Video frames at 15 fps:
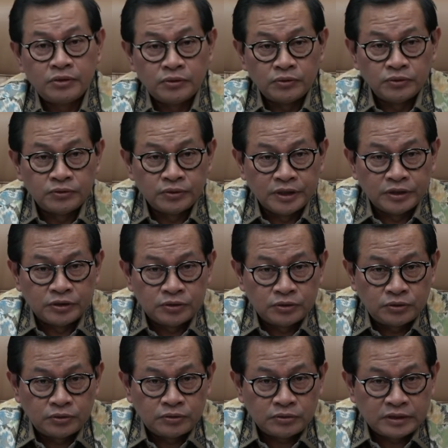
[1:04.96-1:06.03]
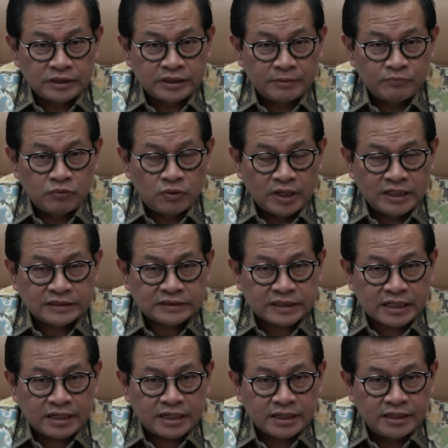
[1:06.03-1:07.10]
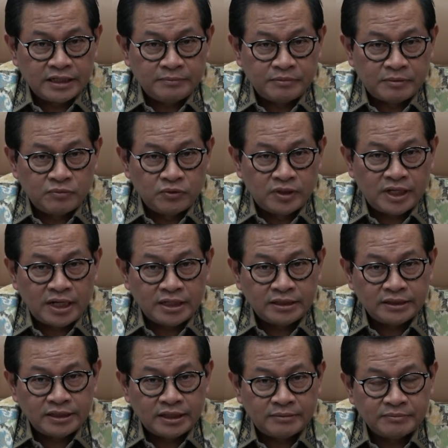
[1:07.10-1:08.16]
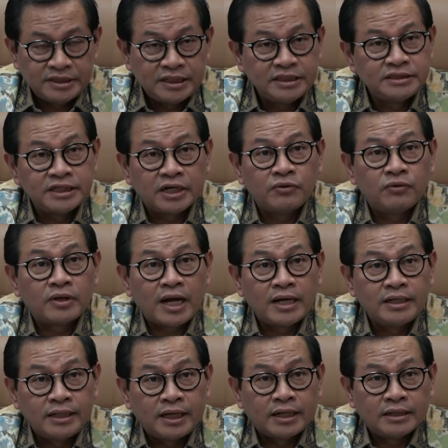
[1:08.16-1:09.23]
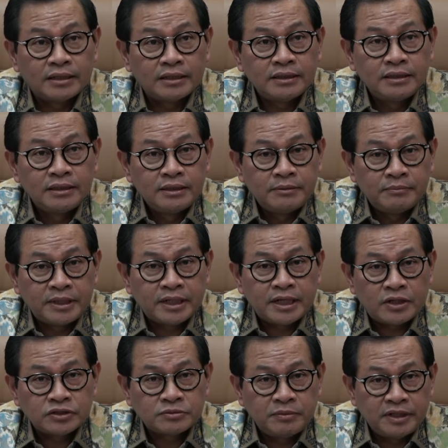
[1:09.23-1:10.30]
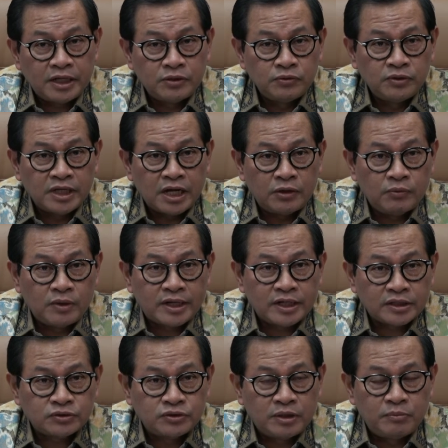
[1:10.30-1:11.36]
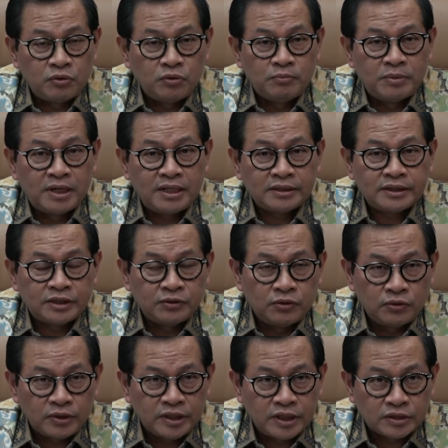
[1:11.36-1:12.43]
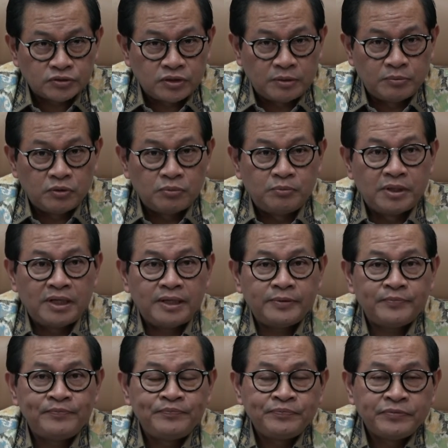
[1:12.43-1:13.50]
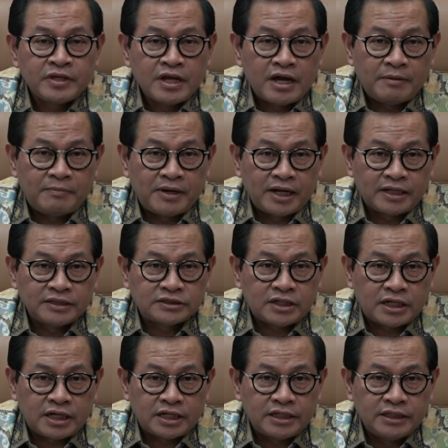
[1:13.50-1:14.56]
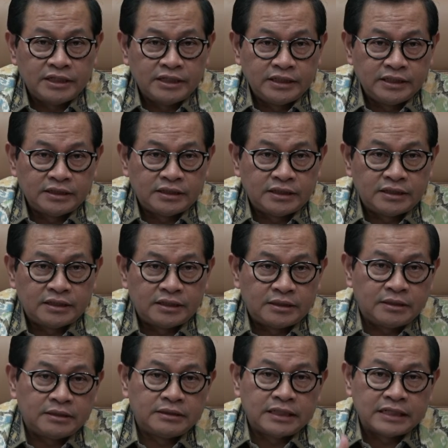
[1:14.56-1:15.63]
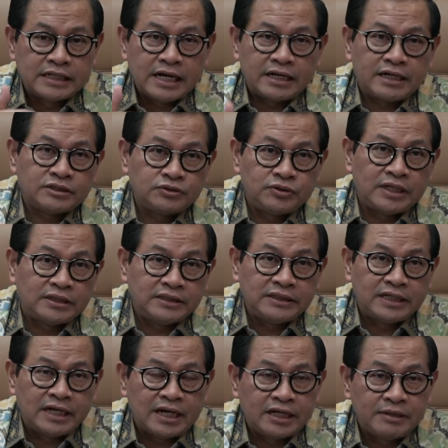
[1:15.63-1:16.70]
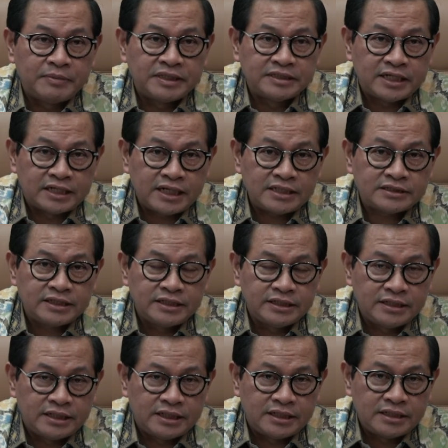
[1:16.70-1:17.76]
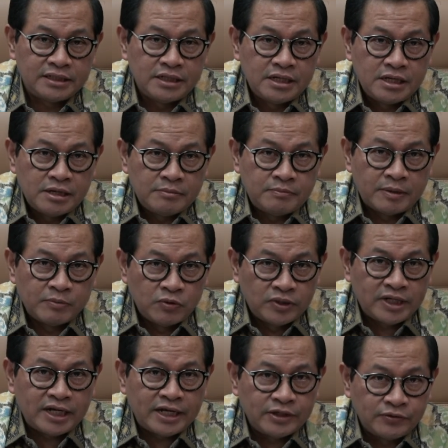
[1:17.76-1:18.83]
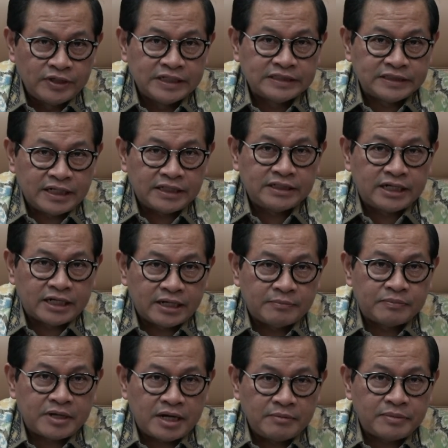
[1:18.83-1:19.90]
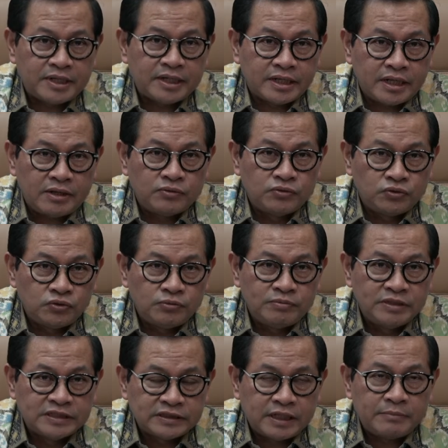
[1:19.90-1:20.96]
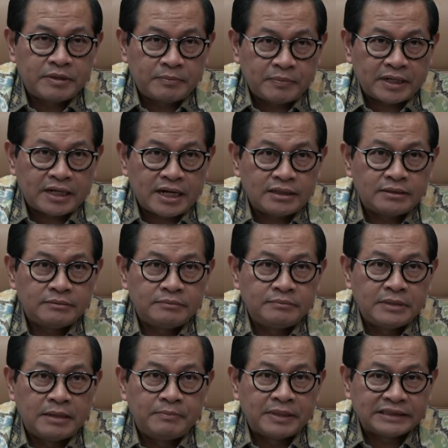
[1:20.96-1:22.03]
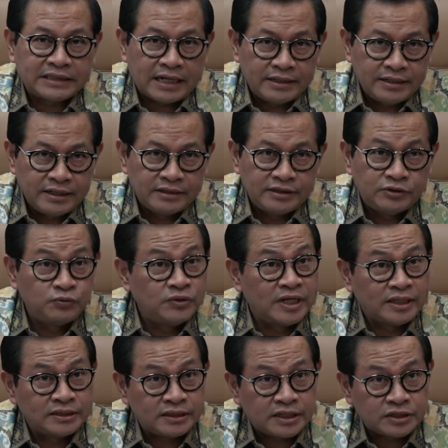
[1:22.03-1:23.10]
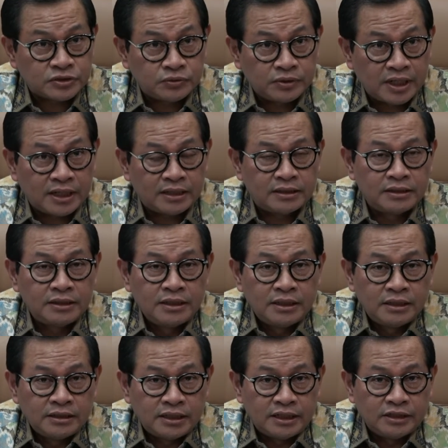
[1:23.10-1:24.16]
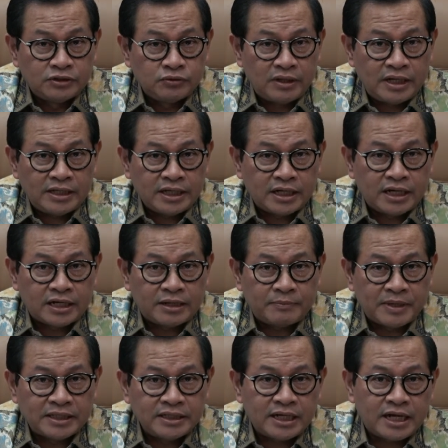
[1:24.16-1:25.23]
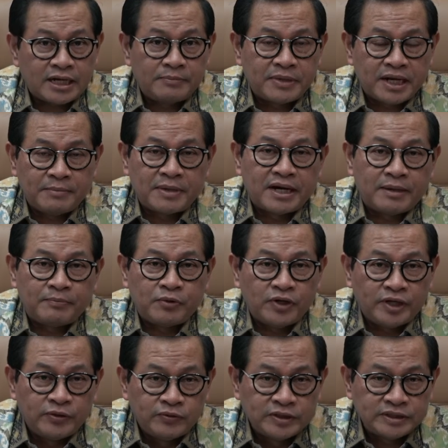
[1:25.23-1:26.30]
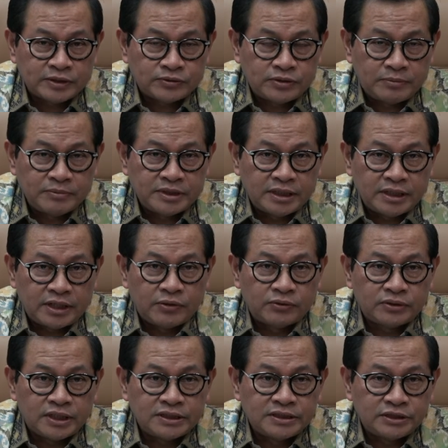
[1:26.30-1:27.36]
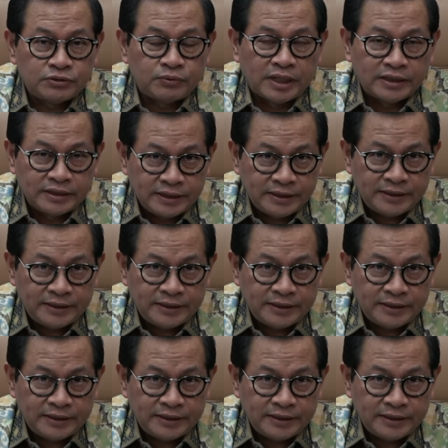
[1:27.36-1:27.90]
Untuk itu tidak boleh sekarang ini pemuda hanya menjadi jago kandang. Mereka harus melihat dunia luar yang sudah berubah, teknologi yang sudah berubah, apalagi sekarang ini uh, negara sudah tidak lagi berjarak sehingga Pemuda Indonesia diharapkan mereka untuk bisa berperan dan bertanding di dunia internasional. Dan itulah yang harapannya karena bagaimanapun Indonesia sudah menjadi anggota G20,